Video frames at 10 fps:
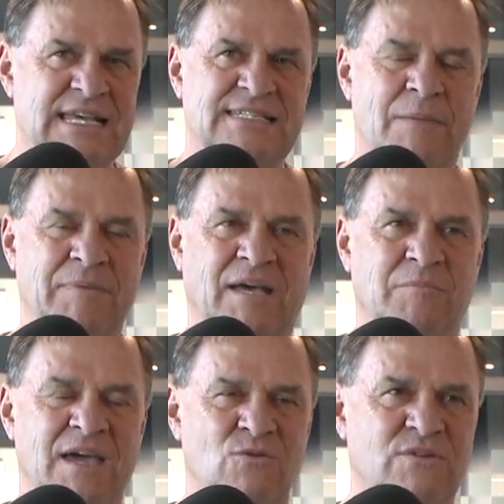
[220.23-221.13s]
Ça
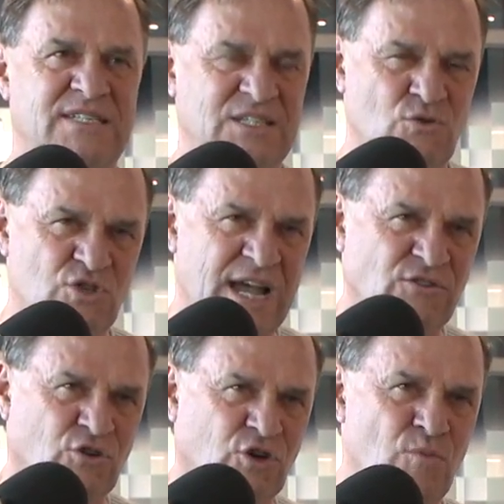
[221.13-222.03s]
permet aussi aux gens
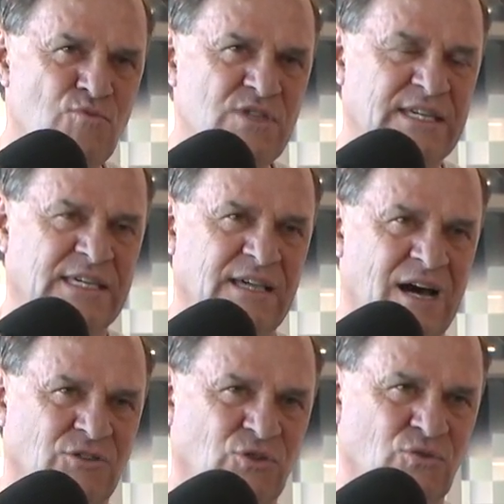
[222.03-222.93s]
de communiquer
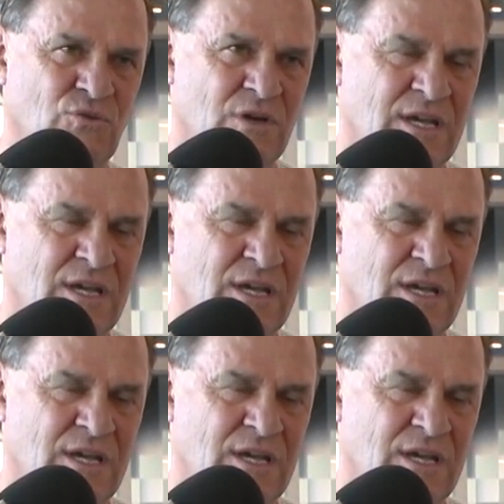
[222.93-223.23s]
entre eux.